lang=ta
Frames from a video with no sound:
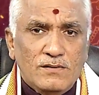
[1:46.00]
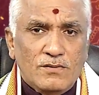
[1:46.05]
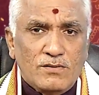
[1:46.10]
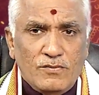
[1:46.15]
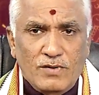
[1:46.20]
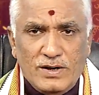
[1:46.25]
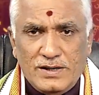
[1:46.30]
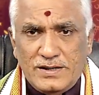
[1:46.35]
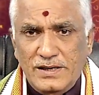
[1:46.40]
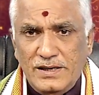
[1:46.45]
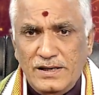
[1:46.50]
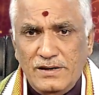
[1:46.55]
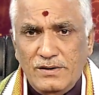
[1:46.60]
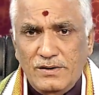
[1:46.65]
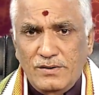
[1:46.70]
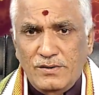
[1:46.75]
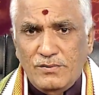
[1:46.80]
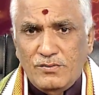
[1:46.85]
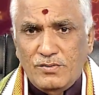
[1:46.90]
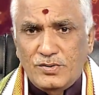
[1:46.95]
ஒரு வக்கீல்
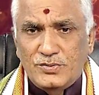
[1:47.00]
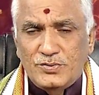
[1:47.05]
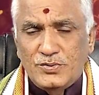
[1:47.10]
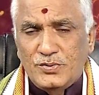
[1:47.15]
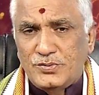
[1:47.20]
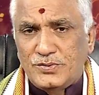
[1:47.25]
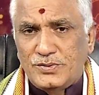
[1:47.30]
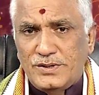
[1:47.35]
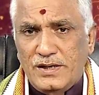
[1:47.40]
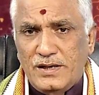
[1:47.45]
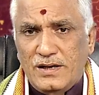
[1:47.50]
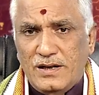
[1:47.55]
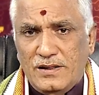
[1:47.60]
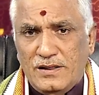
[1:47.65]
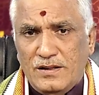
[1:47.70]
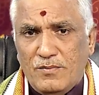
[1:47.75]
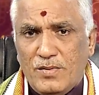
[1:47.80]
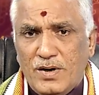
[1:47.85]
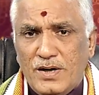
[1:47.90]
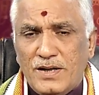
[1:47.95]
ஒரு ஜோசியர்
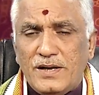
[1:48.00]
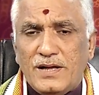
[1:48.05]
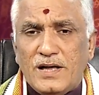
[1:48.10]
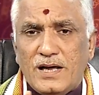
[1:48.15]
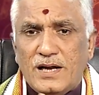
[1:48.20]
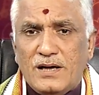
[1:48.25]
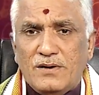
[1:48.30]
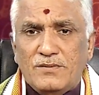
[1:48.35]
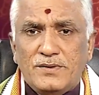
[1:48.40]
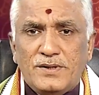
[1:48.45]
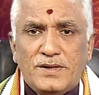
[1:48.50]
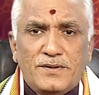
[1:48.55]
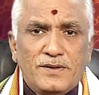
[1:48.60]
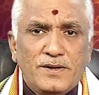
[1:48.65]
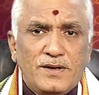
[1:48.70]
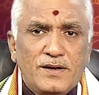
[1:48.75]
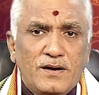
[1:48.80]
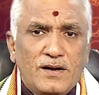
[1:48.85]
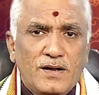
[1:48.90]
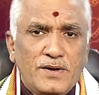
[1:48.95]
அந்த மாதிரி யாராவது
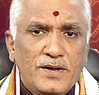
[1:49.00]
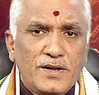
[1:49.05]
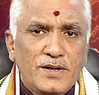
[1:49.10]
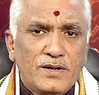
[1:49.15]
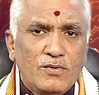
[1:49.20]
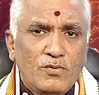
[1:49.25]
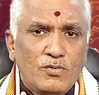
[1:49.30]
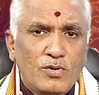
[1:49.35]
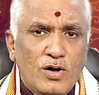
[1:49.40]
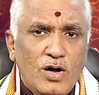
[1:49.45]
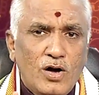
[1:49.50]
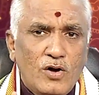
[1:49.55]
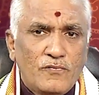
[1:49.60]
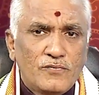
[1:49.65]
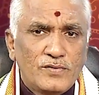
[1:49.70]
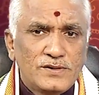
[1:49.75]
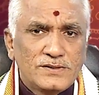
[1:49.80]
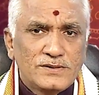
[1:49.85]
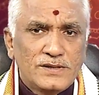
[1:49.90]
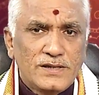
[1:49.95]
இருந்தீங்கன்னா நீங்கள் ஒரு
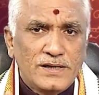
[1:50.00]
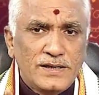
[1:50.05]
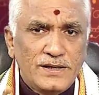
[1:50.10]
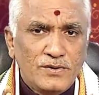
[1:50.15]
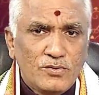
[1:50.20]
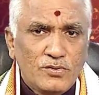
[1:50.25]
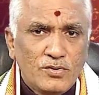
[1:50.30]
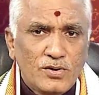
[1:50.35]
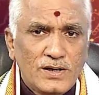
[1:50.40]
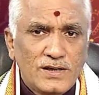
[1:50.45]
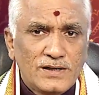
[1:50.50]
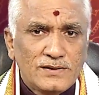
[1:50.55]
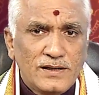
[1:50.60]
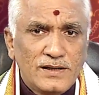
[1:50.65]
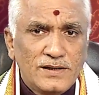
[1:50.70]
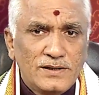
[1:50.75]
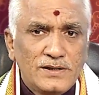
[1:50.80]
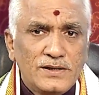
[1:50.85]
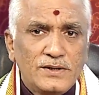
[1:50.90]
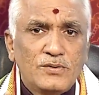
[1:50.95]
ஆஃபீஸை இன்னொரு
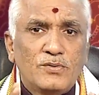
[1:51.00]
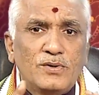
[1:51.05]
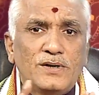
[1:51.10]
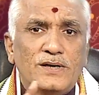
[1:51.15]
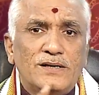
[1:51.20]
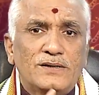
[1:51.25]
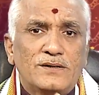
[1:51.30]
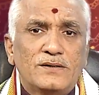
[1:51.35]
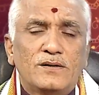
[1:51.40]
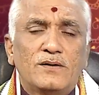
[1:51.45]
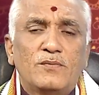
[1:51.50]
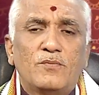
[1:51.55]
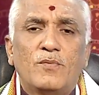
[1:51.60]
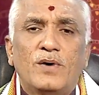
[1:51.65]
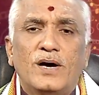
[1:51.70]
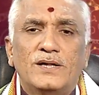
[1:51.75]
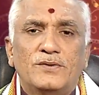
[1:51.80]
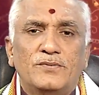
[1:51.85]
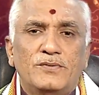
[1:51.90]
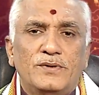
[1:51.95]
இடத்துலேருந்து இன்னொரு இடத்துக்கு
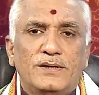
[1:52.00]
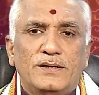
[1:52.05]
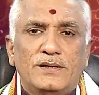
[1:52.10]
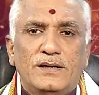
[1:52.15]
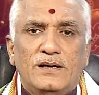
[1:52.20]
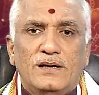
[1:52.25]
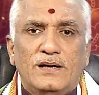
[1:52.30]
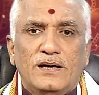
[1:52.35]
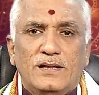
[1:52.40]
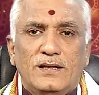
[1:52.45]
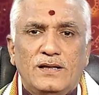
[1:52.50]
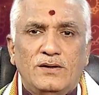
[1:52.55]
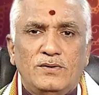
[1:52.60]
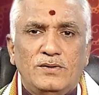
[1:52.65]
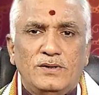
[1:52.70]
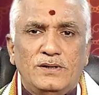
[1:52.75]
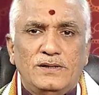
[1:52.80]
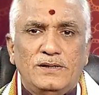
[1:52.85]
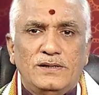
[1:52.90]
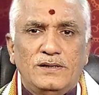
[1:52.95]
மாற்றுவீர்கள்
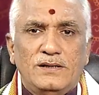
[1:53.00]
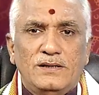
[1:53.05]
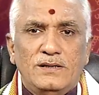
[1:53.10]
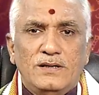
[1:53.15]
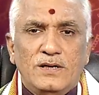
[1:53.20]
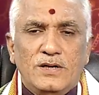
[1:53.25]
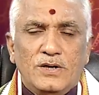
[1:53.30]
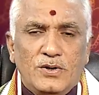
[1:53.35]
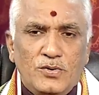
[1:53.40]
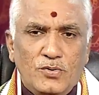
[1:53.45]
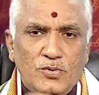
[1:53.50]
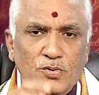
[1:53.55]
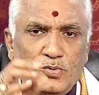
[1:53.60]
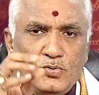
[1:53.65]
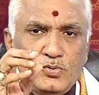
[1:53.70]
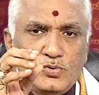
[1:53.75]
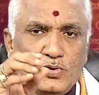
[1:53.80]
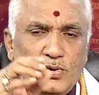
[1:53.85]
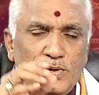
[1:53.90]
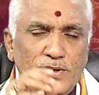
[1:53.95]
அதாவது
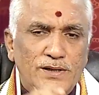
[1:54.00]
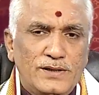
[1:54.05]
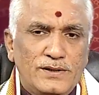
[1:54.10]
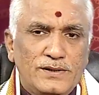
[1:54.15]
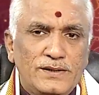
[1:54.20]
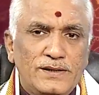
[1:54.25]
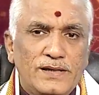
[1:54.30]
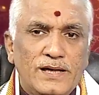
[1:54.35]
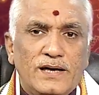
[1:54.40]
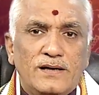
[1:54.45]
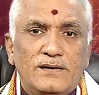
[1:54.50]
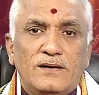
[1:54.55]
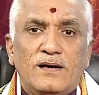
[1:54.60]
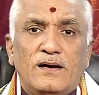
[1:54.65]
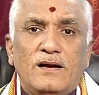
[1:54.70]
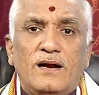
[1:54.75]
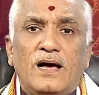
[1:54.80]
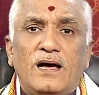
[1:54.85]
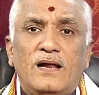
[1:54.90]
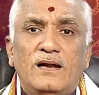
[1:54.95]
இன்னொன்று சொல்லியிருக்கீங்க
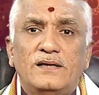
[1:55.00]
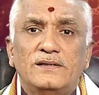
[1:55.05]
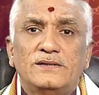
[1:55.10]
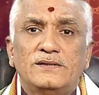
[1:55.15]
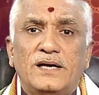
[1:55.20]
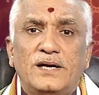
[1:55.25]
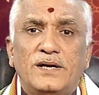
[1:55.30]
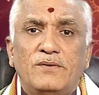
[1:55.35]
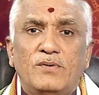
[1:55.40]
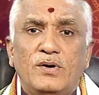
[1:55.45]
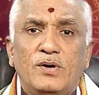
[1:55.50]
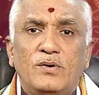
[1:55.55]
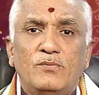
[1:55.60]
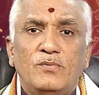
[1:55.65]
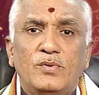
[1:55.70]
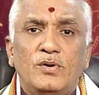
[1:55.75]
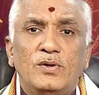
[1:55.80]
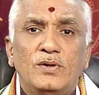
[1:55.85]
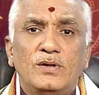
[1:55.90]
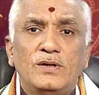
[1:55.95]
நாலு சனி
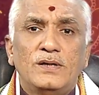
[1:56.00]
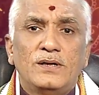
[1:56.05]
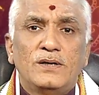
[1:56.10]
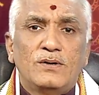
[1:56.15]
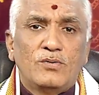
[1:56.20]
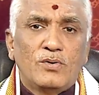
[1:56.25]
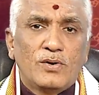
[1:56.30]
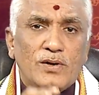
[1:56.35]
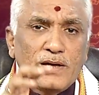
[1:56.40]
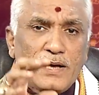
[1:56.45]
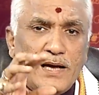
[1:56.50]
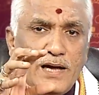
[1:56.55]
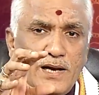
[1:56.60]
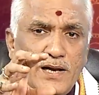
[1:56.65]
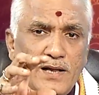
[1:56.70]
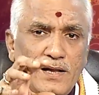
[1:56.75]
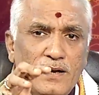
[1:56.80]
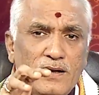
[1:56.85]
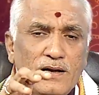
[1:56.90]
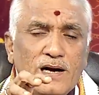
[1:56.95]
வரும்பொழுது ஒரு
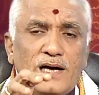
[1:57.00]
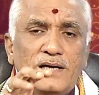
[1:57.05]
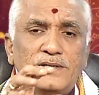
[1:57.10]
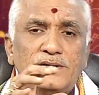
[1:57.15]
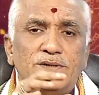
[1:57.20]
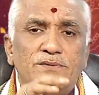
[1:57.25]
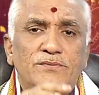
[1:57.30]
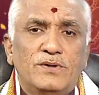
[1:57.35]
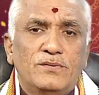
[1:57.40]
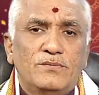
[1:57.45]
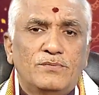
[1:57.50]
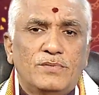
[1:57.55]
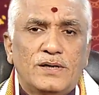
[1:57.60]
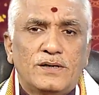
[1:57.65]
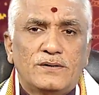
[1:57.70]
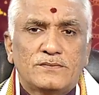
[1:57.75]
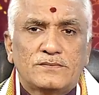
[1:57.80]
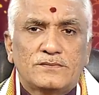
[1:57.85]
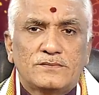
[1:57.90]
கிணறு காஞ்சி விடுமா